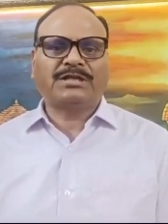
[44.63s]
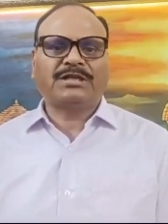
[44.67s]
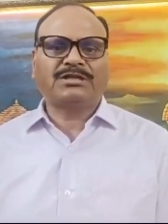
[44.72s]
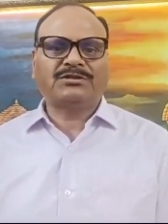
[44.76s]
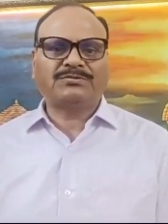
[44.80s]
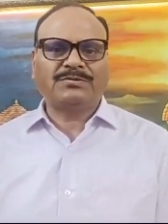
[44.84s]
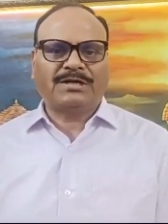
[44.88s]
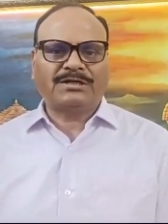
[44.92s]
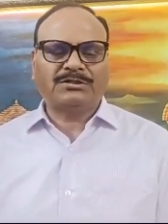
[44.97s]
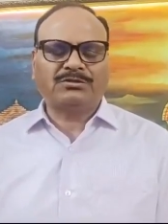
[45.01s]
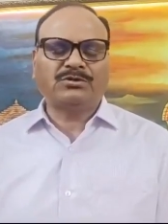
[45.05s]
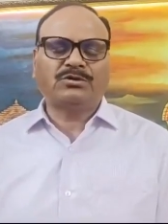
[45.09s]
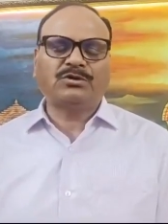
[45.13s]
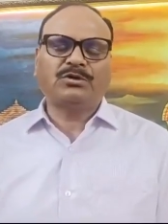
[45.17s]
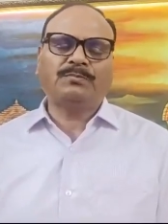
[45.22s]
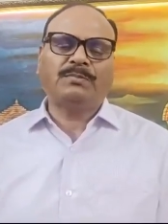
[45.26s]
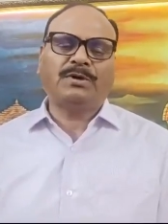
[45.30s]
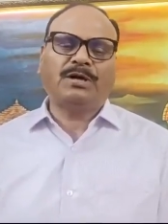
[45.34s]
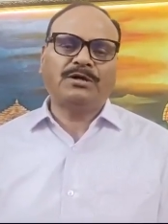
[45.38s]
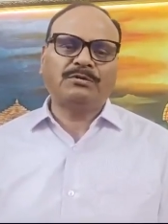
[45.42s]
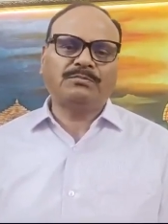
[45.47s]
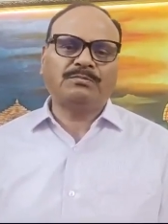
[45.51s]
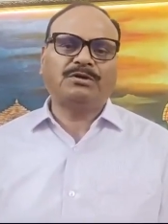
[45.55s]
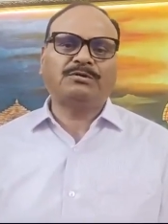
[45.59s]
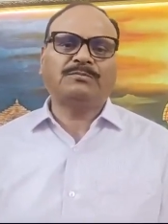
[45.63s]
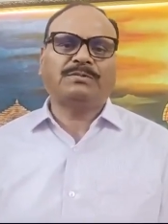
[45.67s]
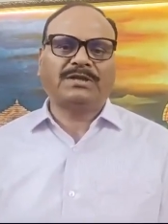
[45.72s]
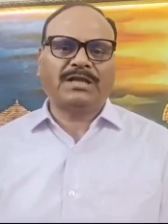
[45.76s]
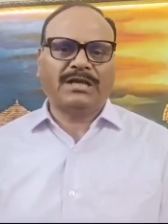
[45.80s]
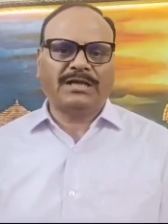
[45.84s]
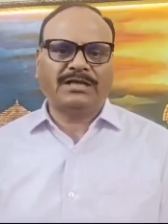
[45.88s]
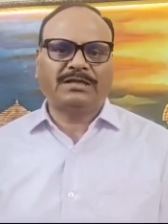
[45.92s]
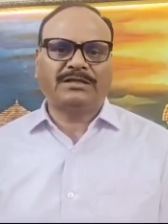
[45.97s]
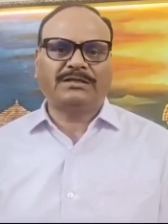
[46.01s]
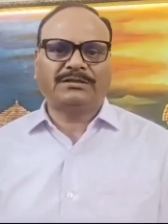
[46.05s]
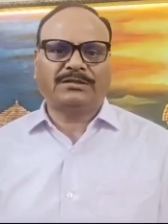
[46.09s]
प्रदेशवासियों को बहुत बहुत
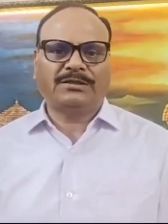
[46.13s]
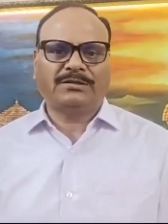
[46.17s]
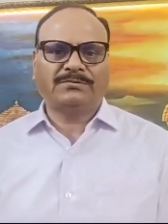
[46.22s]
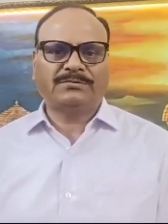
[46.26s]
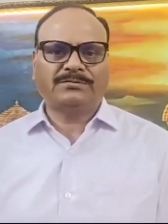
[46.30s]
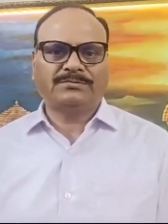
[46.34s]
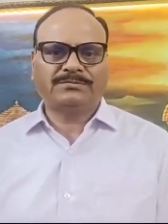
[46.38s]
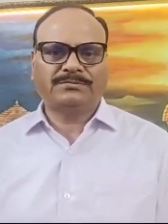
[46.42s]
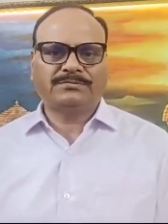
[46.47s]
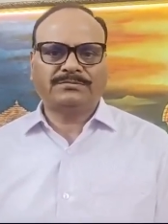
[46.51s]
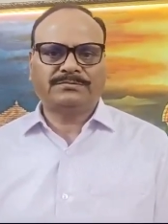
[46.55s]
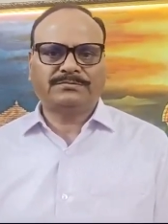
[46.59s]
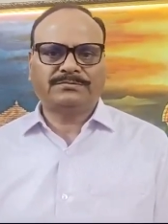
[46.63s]
बधाई देता हूँ